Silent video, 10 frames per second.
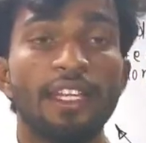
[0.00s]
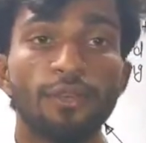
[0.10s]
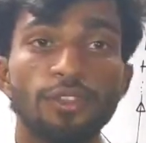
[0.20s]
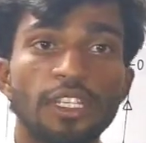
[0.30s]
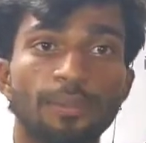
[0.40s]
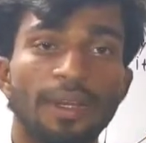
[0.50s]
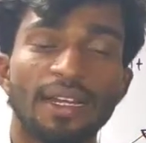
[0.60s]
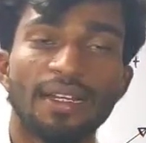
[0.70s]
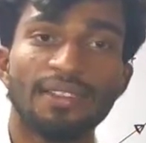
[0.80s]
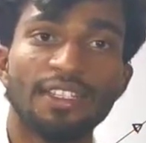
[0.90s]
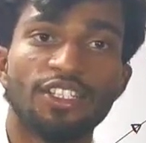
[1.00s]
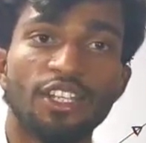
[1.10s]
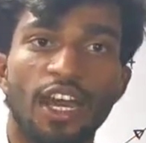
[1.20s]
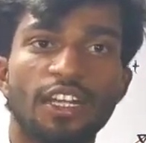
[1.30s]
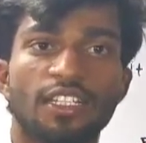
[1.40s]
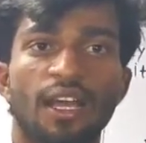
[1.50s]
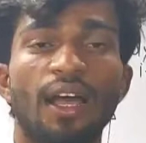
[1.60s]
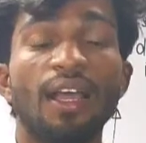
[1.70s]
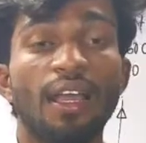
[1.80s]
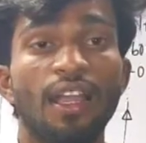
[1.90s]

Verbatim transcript: ठीक उसी प्रकार से चार्ज का